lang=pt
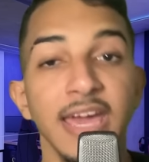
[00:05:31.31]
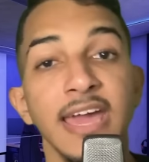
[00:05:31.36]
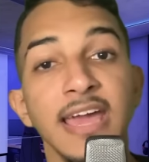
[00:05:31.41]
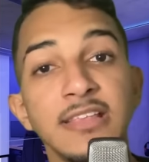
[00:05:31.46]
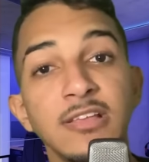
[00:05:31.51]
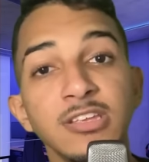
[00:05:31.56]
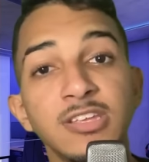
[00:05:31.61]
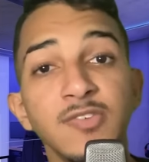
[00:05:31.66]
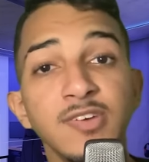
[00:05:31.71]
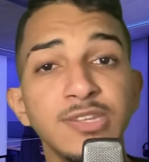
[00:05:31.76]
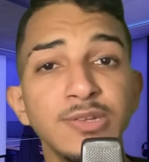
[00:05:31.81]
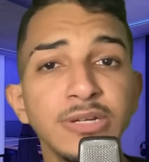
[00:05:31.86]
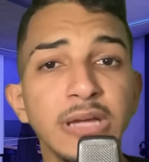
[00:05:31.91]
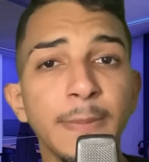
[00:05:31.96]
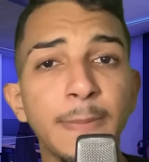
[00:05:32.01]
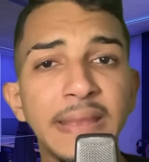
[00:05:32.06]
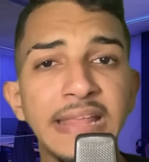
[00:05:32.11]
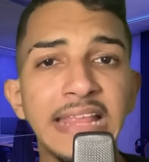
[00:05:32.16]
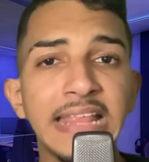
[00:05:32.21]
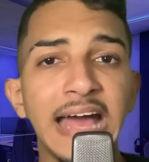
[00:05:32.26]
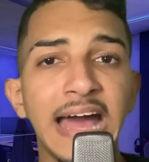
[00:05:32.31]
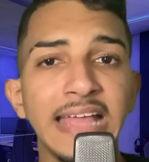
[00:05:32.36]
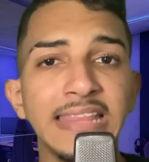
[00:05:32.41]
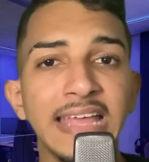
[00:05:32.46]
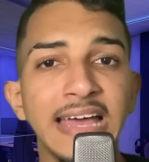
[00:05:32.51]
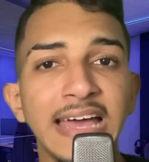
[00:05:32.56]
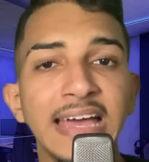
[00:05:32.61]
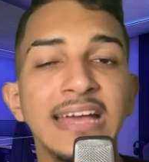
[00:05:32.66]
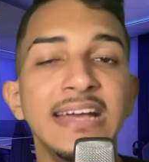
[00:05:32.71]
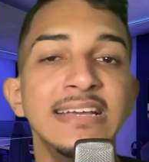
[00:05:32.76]
Então se você não quer perder
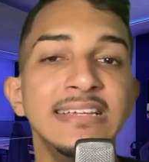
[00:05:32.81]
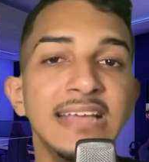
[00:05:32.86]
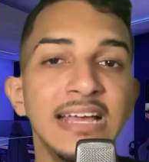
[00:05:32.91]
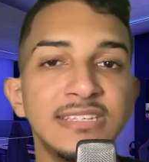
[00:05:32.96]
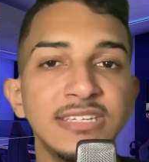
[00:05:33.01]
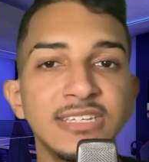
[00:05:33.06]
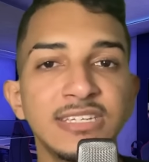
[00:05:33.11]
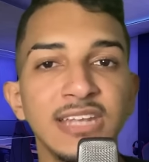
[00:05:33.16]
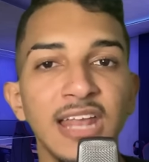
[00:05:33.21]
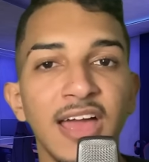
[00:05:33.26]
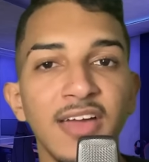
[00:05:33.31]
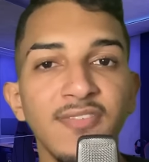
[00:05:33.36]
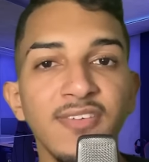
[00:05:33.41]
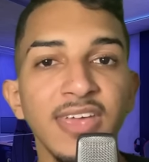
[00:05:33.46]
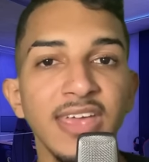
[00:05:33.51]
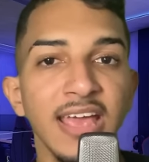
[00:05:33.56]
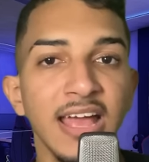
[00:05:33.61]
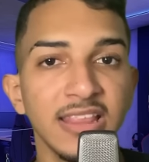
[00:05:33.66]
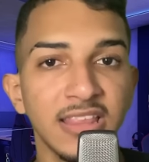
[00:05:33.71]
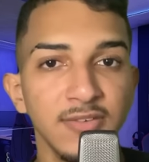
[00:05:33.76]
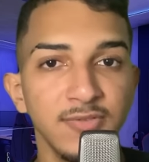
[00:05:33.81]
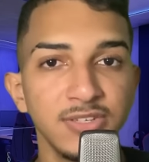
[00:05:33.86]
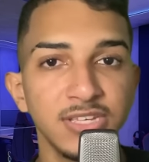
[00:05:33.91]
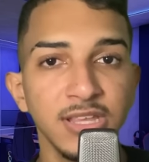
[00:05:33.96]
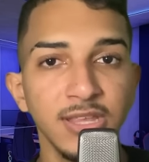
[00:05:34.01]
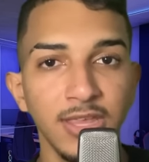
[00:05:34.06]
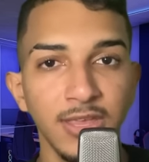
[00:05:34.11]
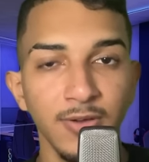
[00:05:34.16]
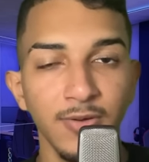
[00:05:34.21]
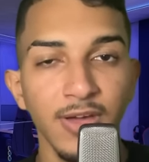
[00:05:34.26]
nada, já se inscreve e ativa o
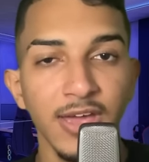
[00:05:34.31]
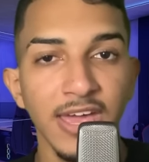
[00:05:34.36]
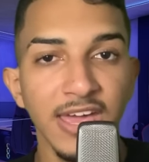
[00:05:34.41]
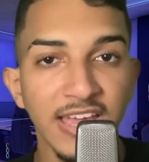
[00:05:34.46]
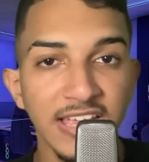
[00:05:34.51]
sininho.